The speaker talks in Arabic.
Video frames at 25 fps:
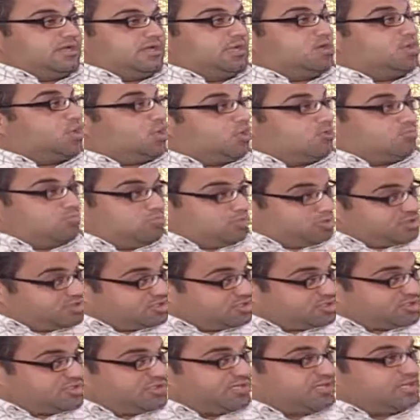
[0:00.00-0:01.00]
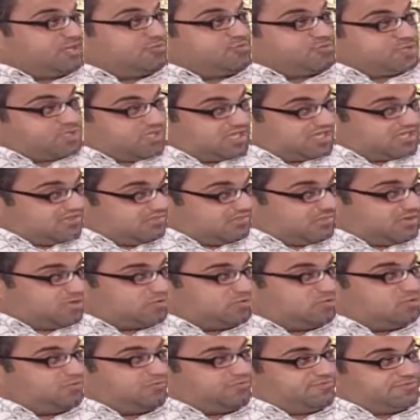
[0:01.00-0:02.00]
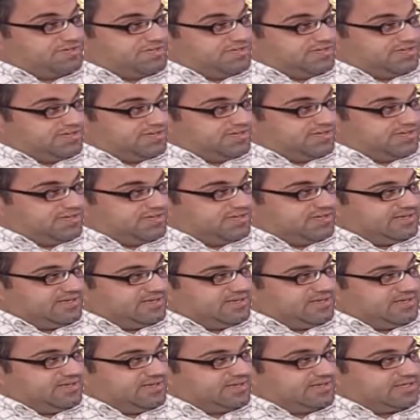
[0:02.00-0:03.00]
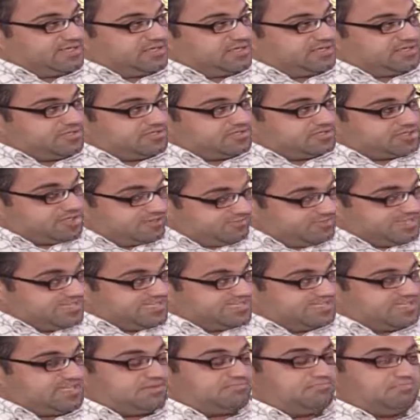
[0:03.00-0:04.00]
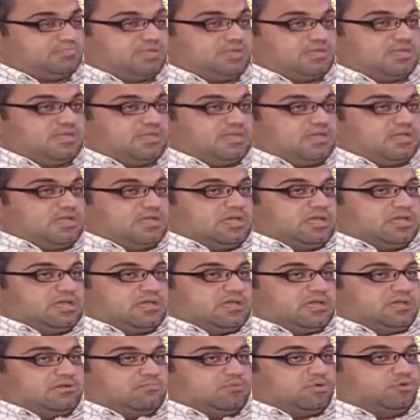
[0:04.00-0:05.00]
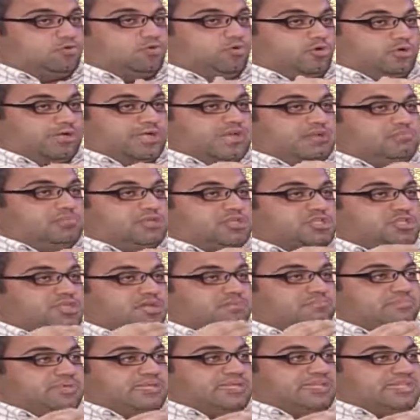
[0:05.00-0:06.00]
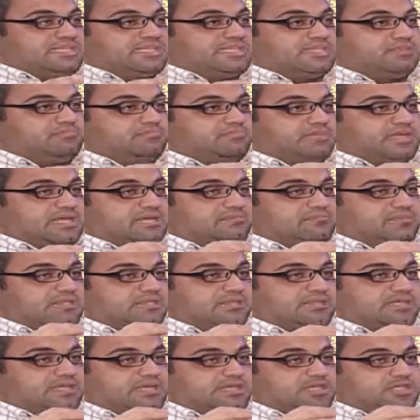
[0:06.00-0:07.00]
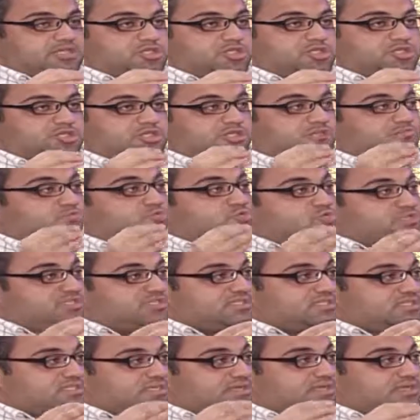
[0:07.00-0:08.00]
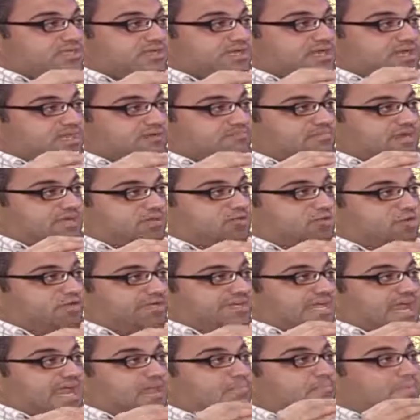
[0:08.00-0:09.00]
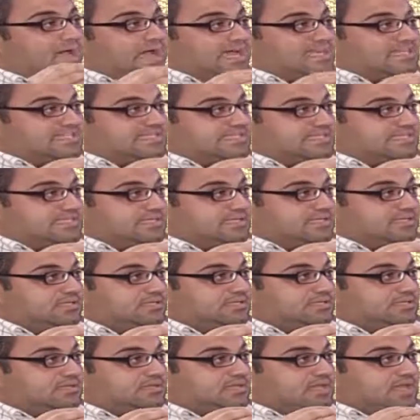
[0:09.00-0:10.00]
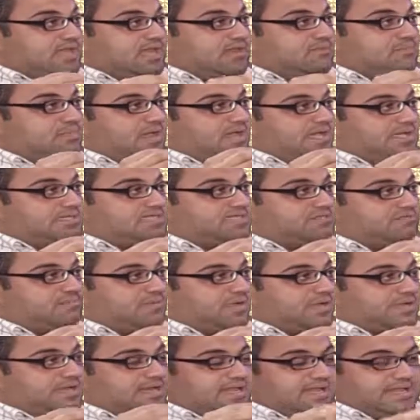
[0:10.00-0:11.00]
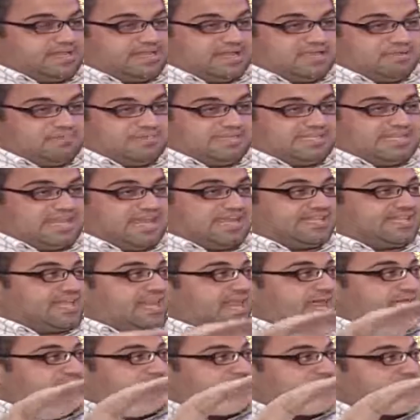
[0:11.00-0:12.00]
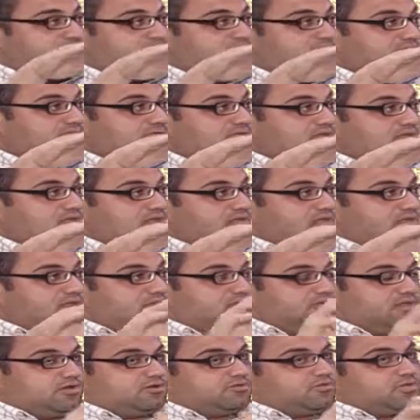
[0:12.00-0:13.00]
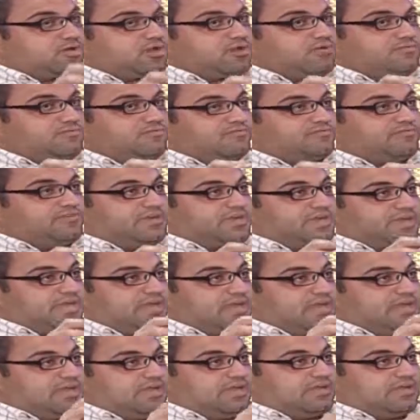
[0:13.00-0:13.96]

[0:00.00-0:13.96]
الحمص اللي بيستخدم برضو في شم النسيم موضوع كلمة شم النسيم كلمة شموس كلمة تعني البعث البعث معناها هي بداية الحياة اقترن في